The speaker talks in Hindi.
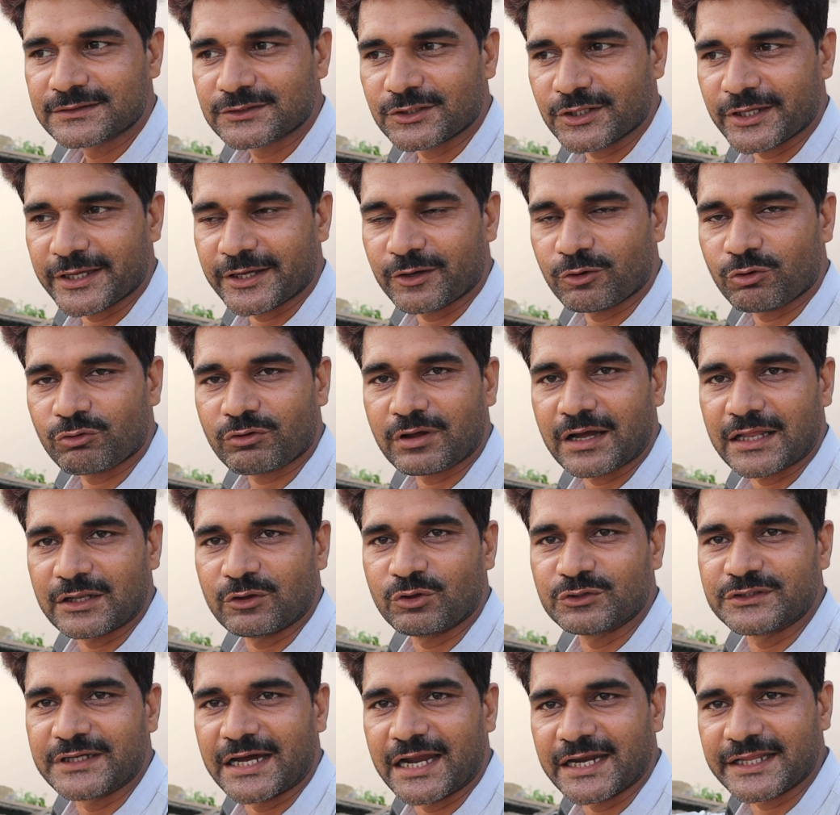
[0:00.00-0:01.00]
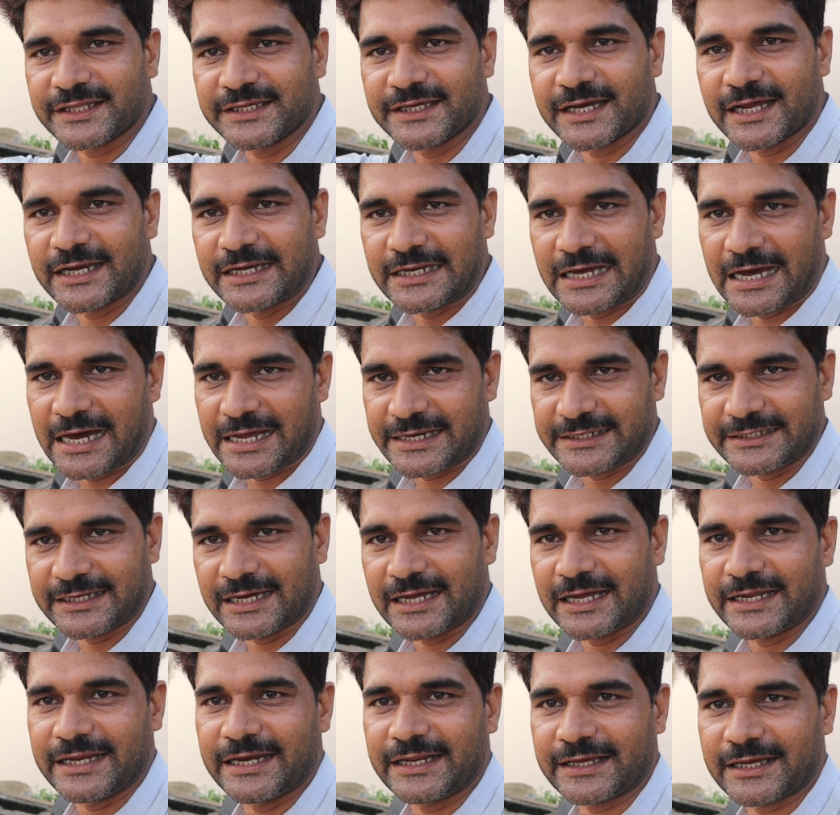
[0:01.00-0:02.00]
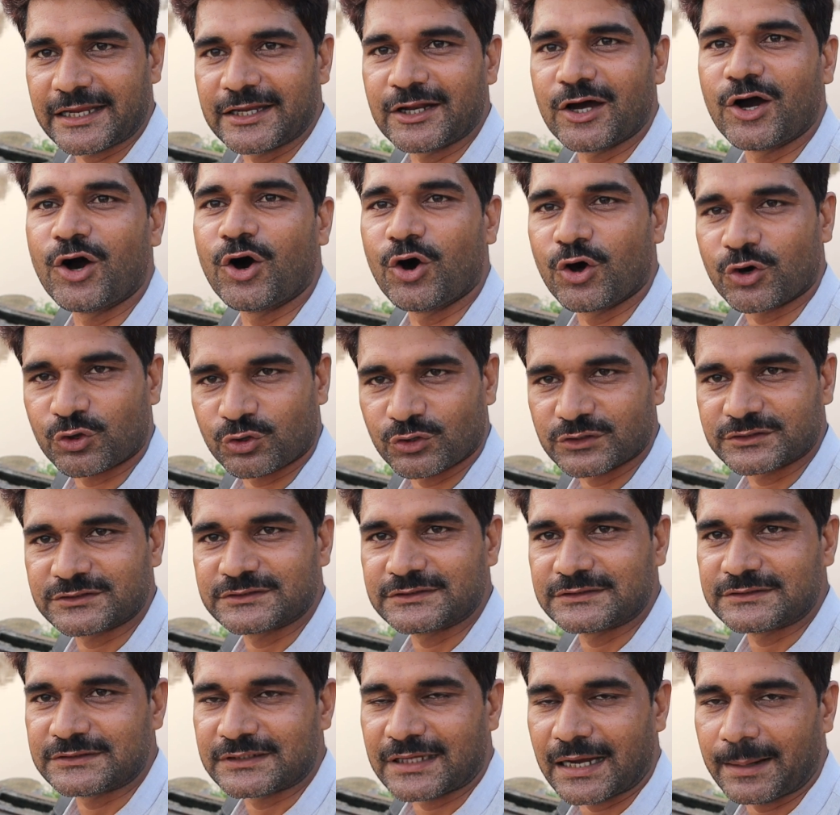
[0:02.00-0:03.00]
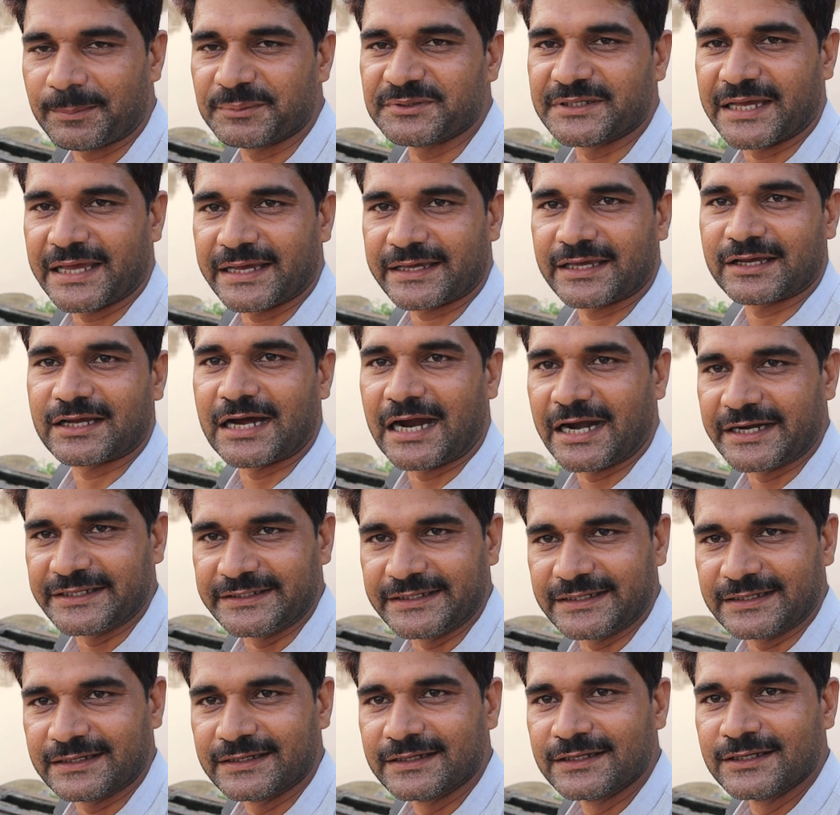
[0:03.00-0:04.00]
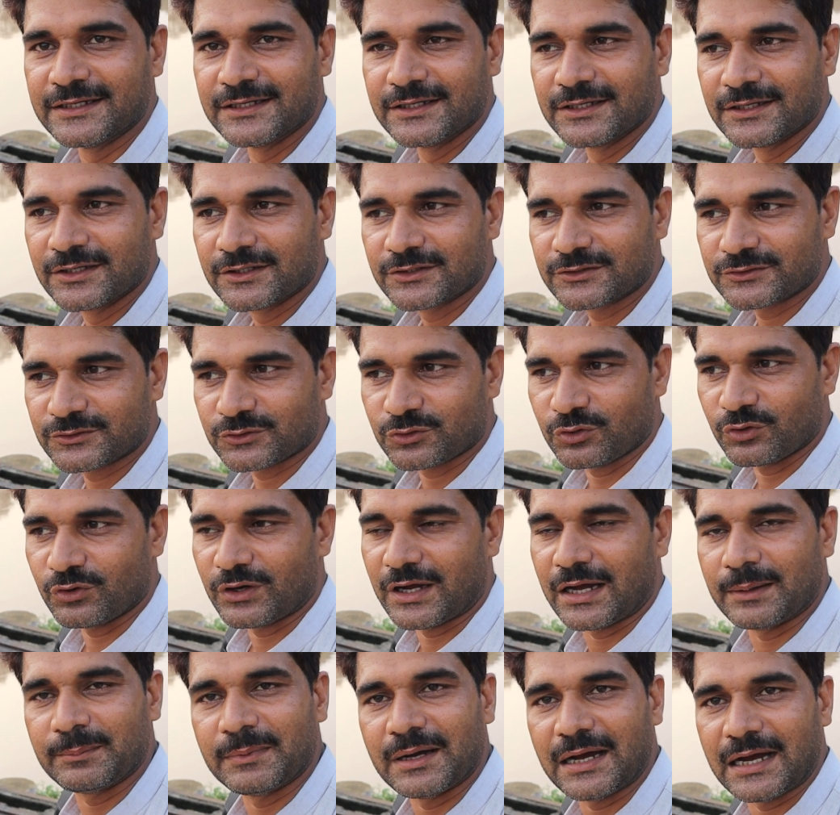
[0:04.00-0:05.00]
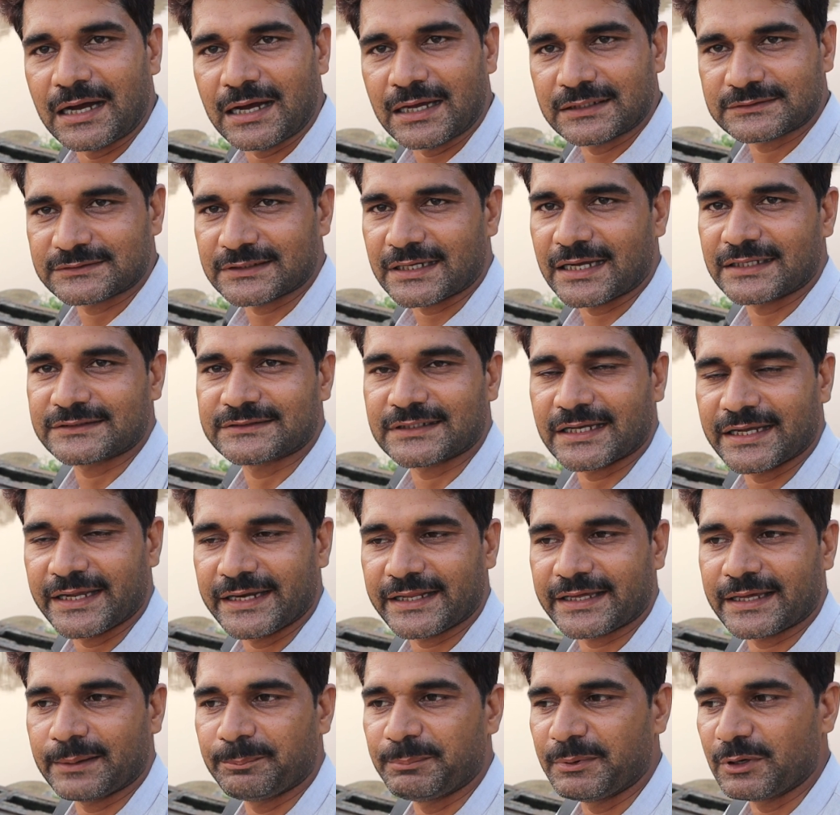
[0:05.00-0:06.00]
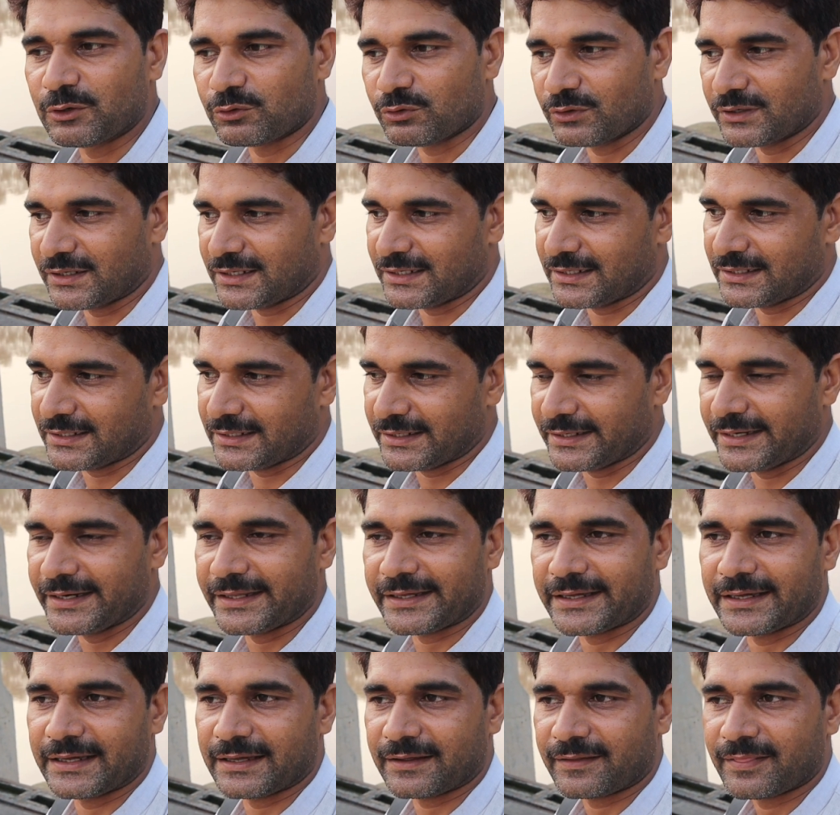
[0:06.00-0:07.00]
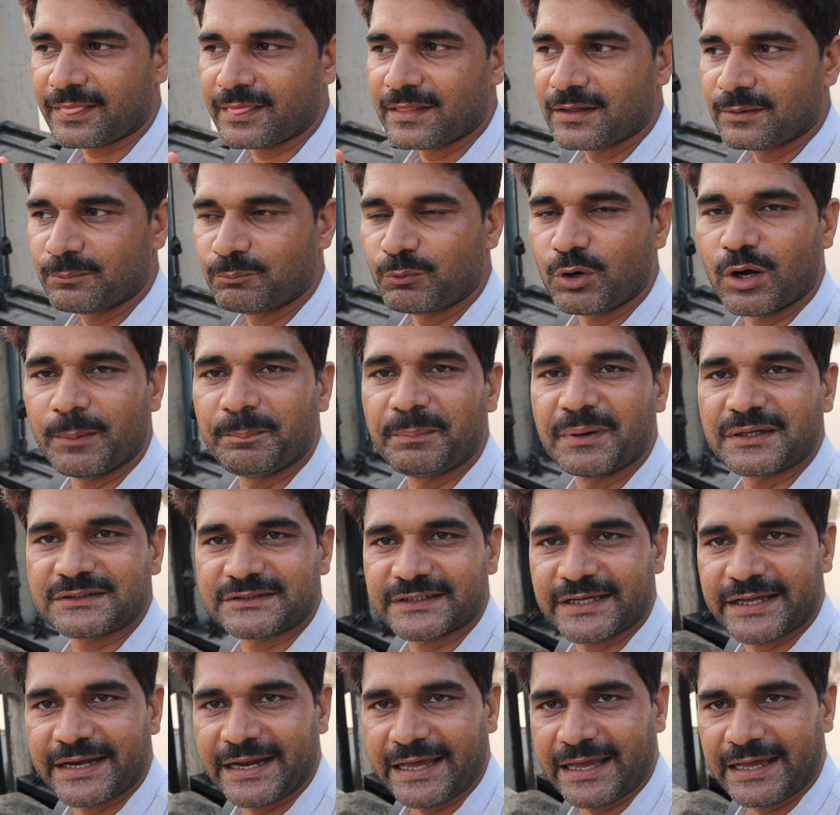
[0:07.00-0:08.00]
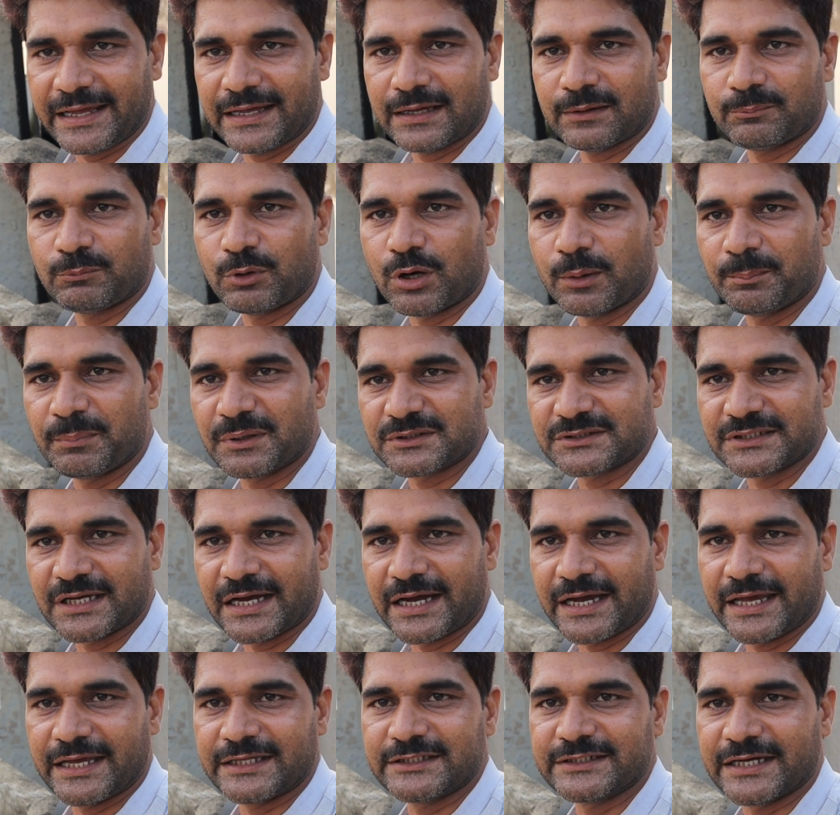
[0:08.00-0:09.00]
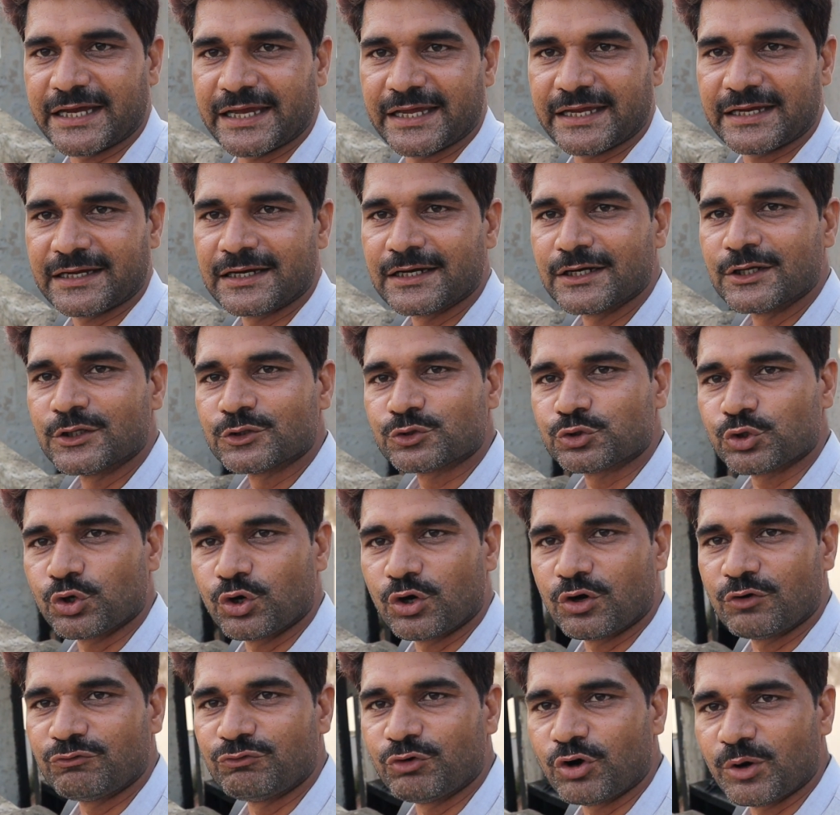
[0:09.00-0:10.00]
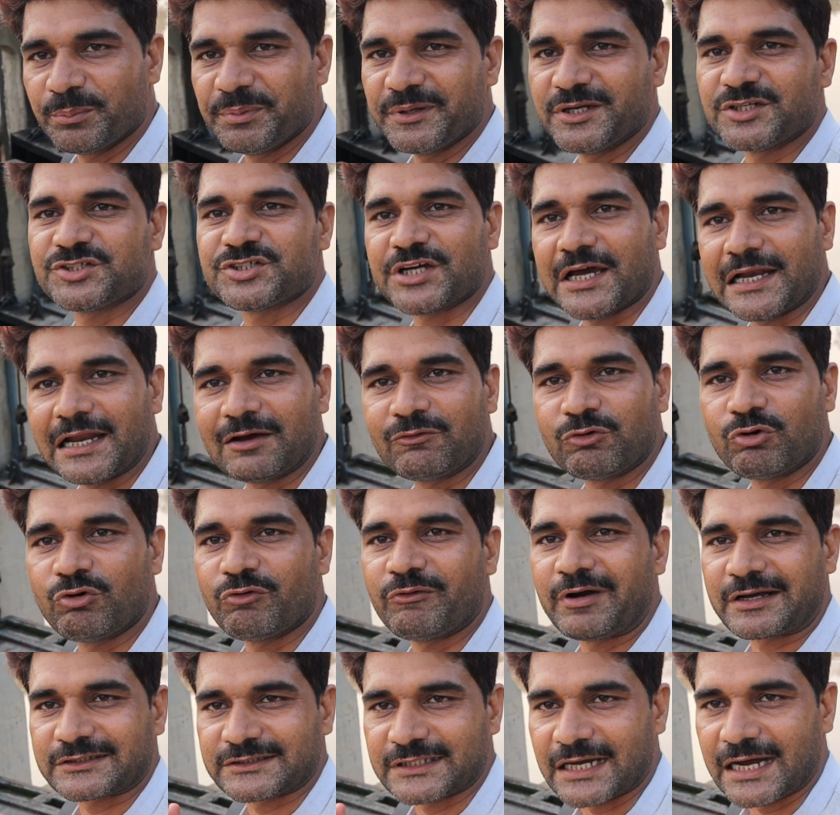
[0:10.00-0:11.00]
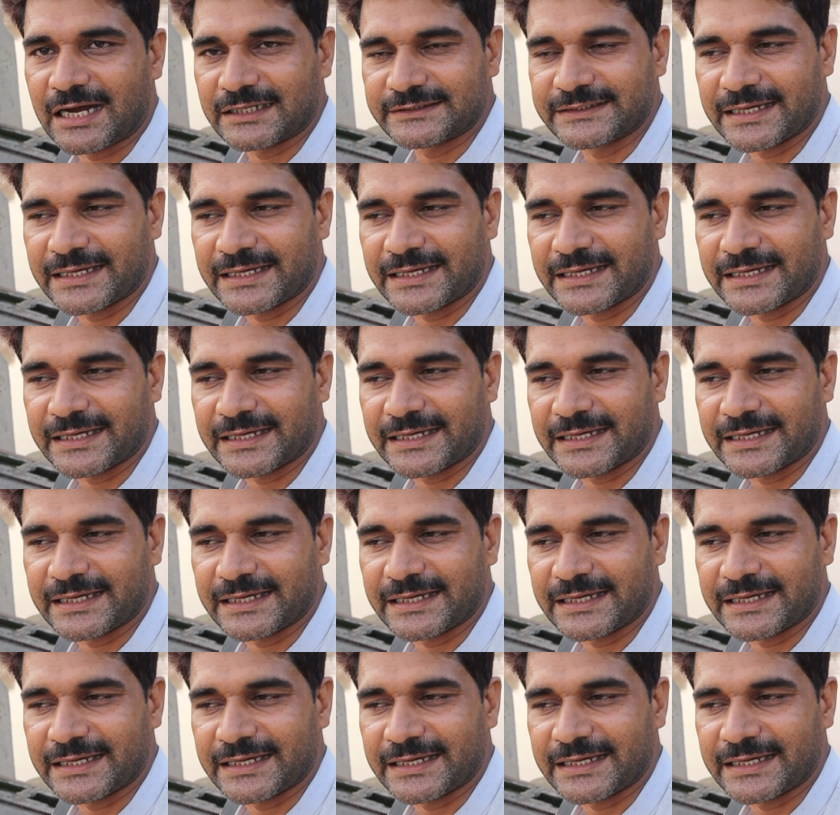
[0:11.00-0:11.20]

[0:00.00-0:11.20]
तो कदों जान गई लारियाँ यानी कि लाहौर को कब जाएंगे गाड़ियाँ को हम आसा आसा यानी कि बिल्कुल यानी कि मोहब्बत से रहें मोहब्बत से आए जाएँ तो वो भी इन वो वक्त आ